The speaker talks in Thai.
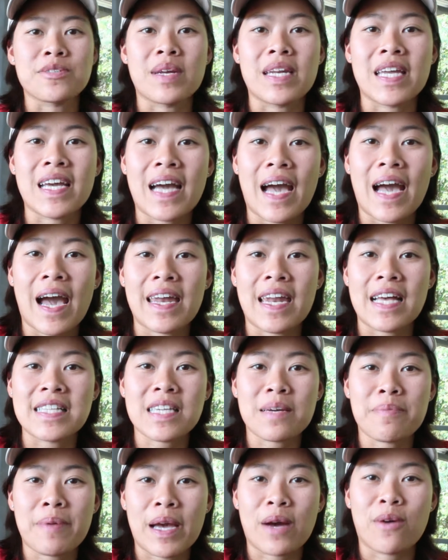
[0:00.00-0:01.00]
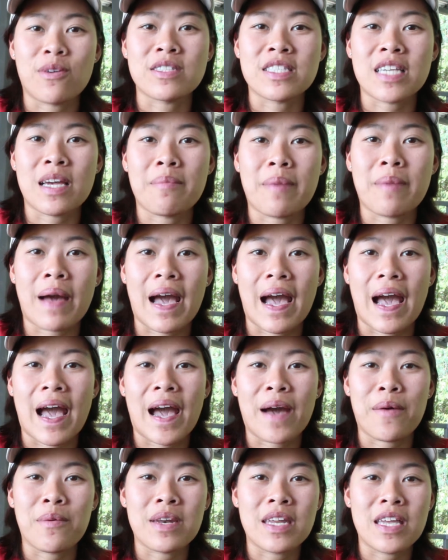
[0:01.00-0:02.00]
สวัสดีค่ะได้จากเพจคนใจหมา
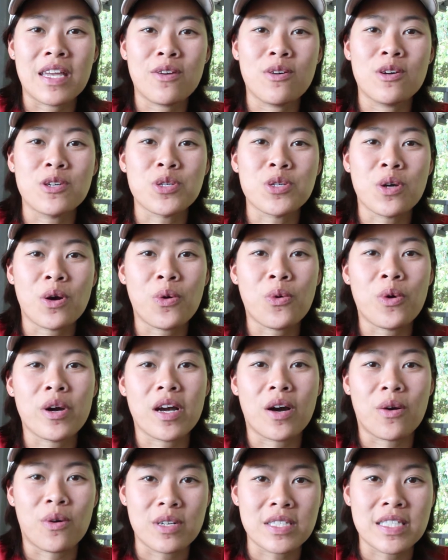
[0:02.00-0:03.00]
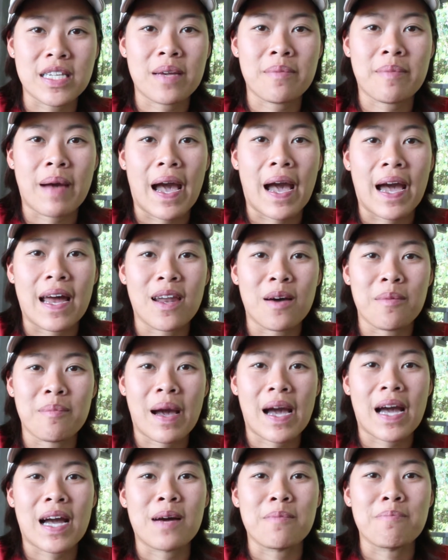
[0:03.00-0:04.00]
วันนี้อยู่ช่วงคุยกับคนใจหมาเรา
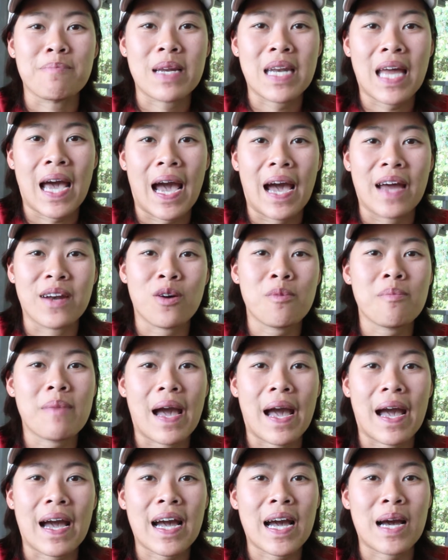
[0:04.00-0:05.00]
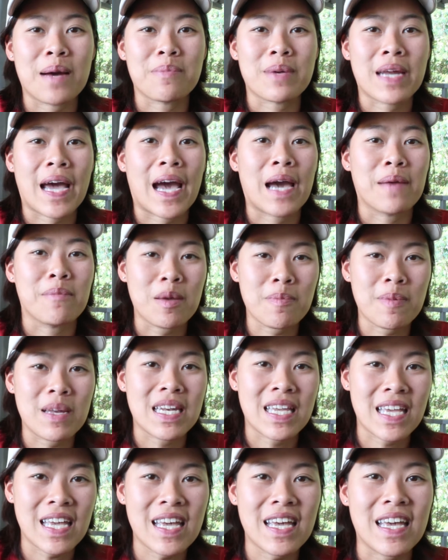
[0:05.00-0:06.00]
มากับปัญหาน้องหมาขับถ่ายไม่เป็
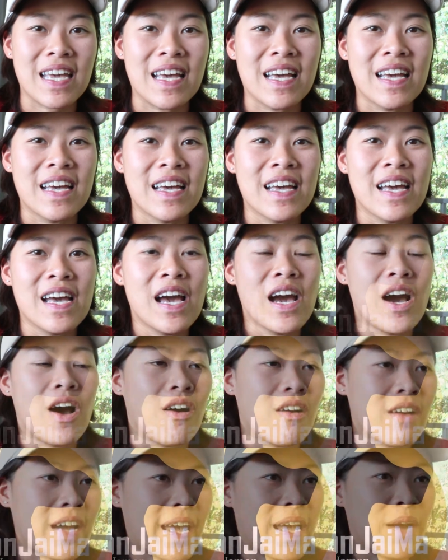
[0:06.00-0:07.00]
นที่โอเค